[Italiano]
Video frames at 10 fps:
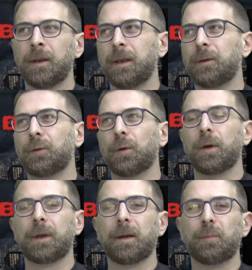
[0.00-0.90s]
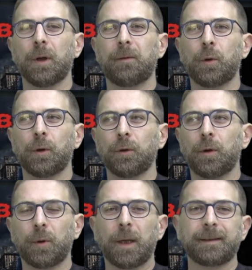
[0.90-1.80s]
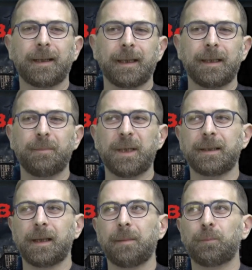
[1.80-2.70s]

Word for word: il suo capolavoro dopo la saga di Misery,